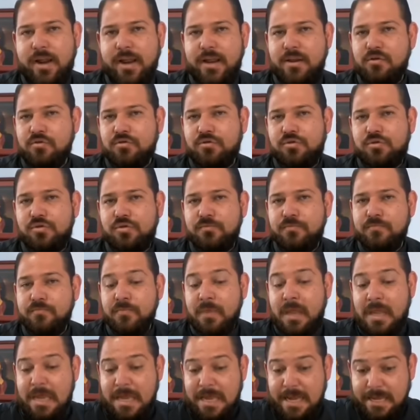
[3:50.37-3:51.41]
con ellos.
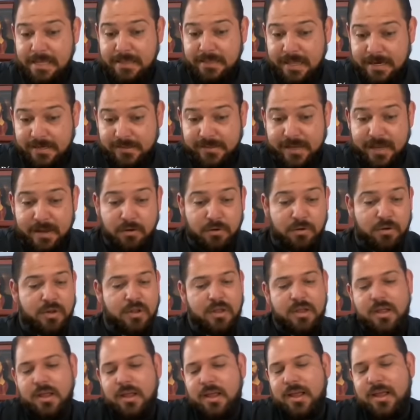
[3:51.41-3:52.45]
Tercero,
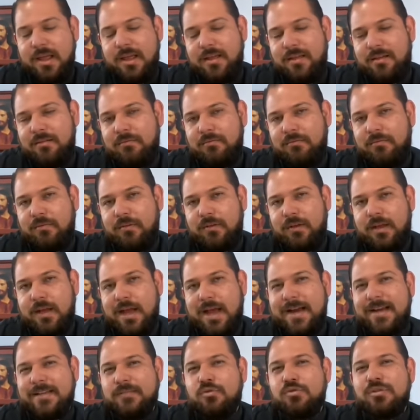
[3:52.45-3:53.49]

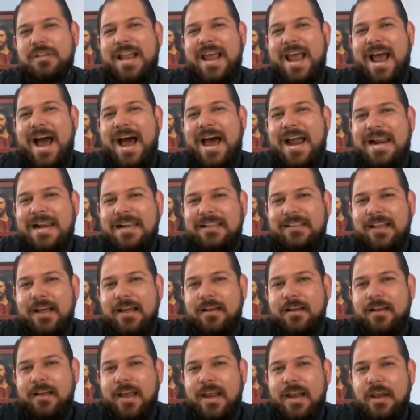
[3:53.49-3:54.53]
a Jesús le
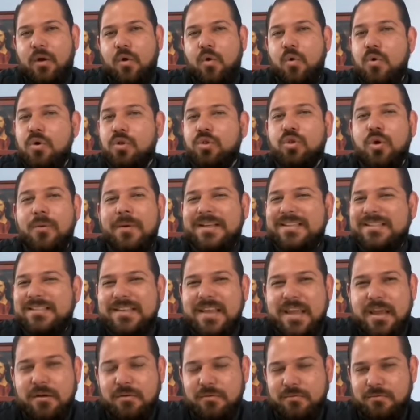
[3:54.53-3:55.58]
harta el culto
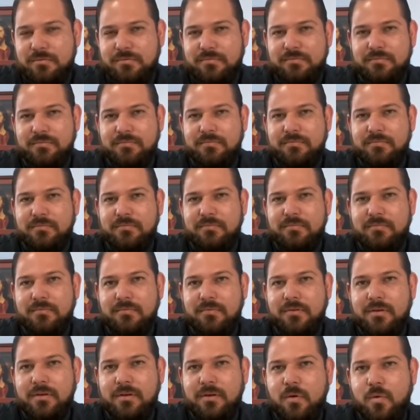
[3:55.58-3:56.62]
vacío.
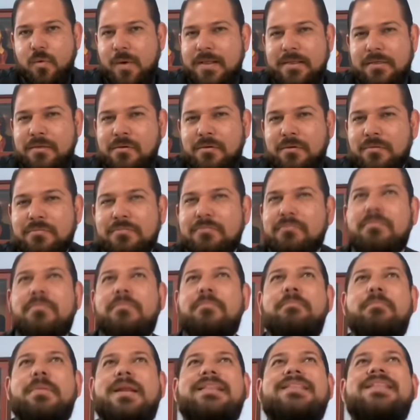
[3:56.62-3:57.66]
Cuando
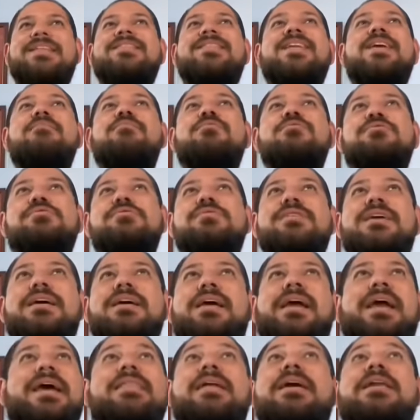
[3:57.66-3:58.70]
pretendemos
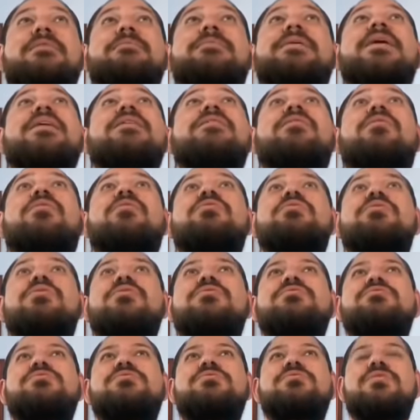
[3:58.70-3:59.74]
quedar bien con
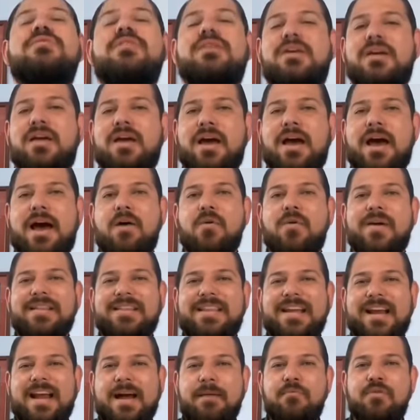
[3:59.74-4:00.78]
Dios,
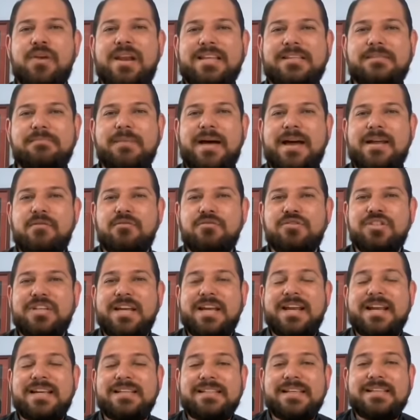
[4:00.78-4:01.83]
aunque tengamos las manos
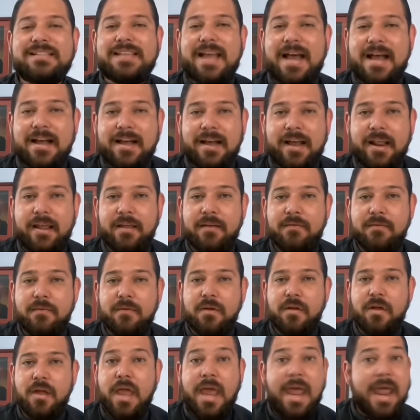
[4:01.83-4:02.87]
llenas de sangre.
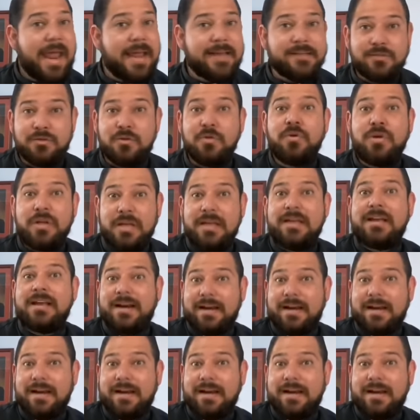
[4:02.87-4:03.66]
Esto,